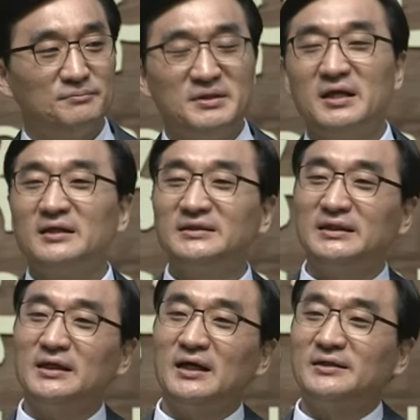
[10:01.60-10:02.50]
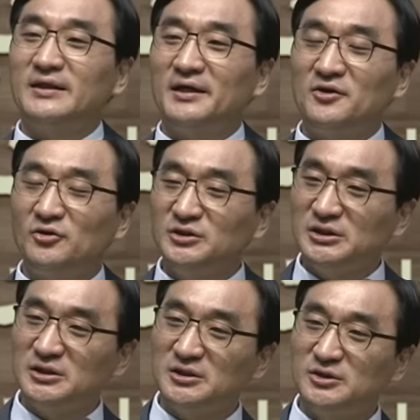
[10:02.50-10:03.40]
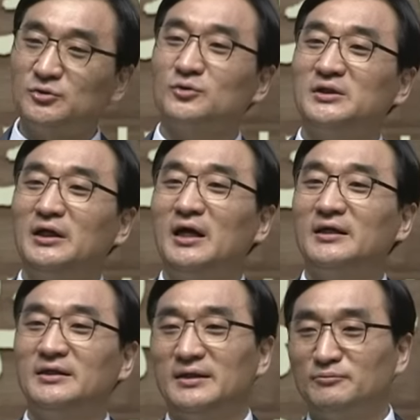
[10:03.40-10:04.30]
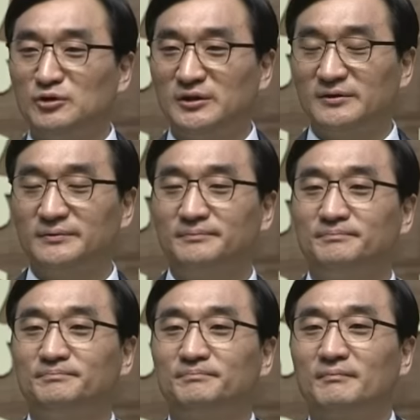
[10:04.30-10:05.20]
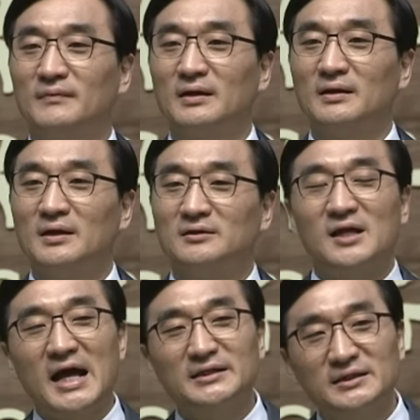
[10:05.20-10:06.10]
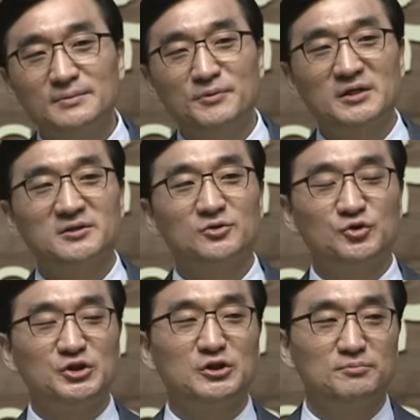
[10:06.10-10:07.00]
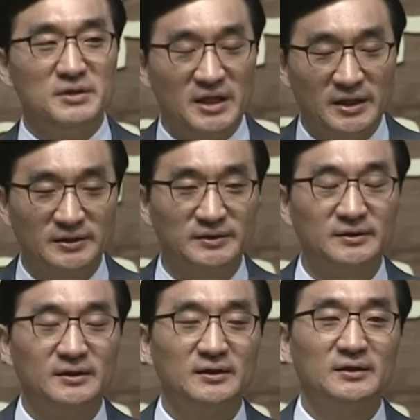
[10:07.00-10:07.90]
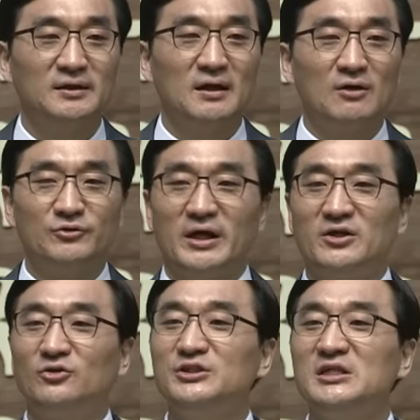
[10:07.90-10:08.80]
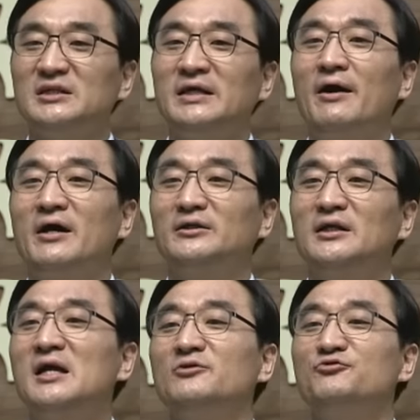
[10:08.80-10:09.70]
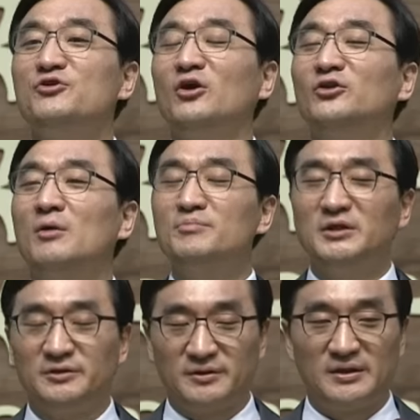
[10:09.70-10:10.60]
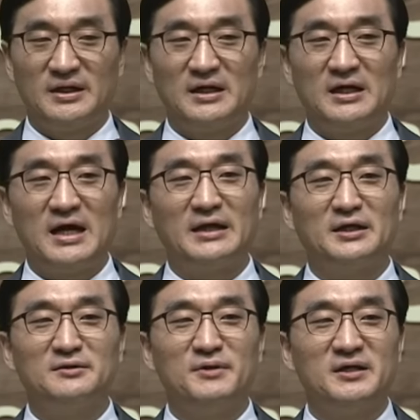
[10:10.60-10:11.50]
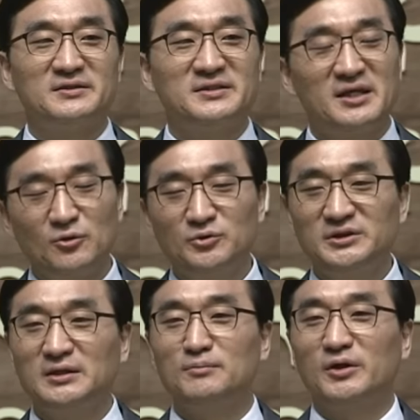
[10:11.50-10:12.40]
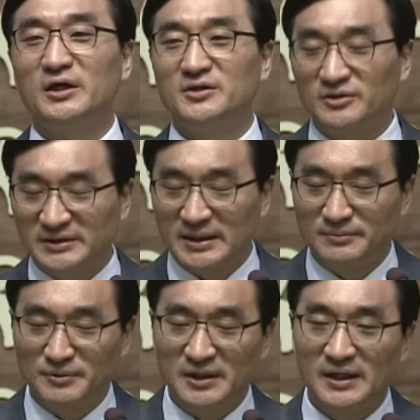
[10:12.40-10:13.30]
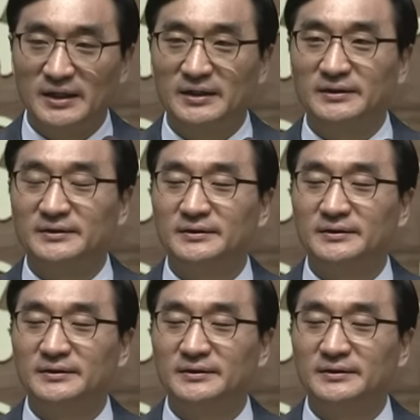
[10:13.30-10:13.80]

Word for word: 미래를 생각할 때 현실을 기초로 생각하기 때문이에요. 그러나 하나님께서 주시는 미래는 우리의 현실의 상황을 뛰어넘는 하나님의 새로운 생명의 역사입니다.